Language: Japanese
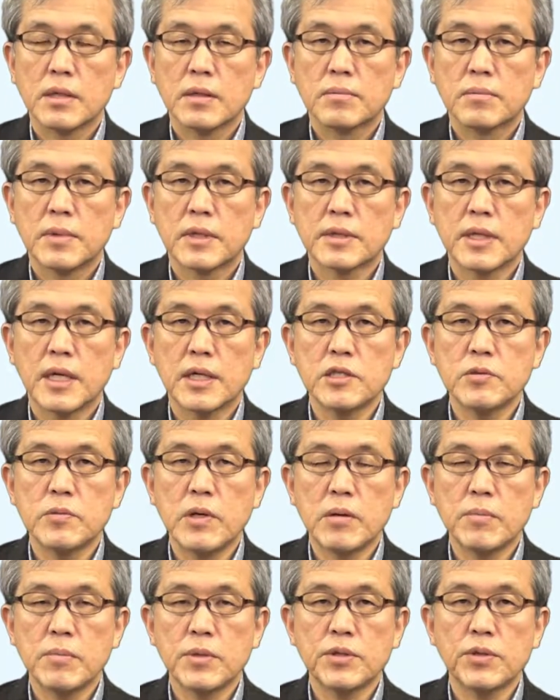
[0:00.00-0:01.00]
また2
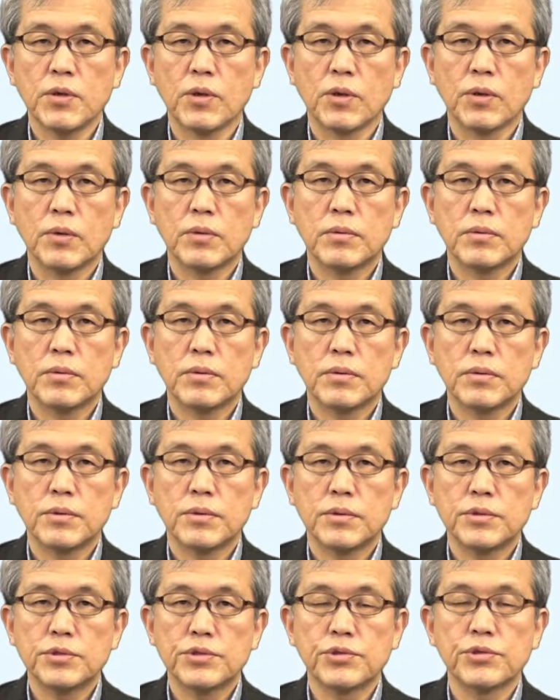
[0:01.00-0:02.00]
番目の
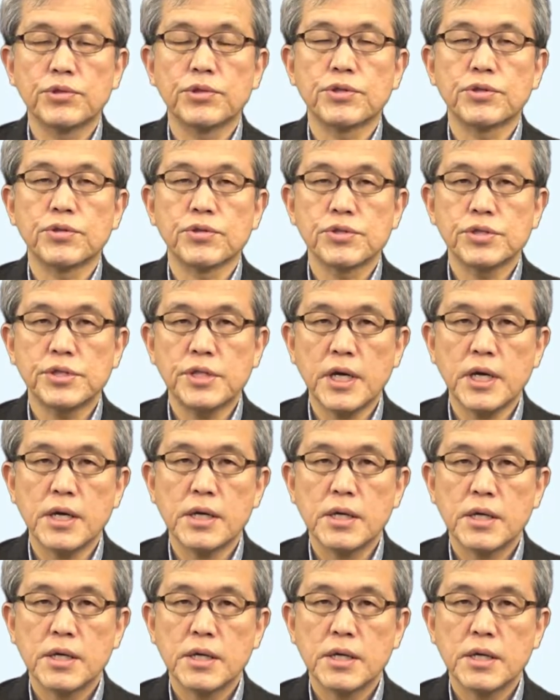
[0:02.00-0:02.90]
種類として、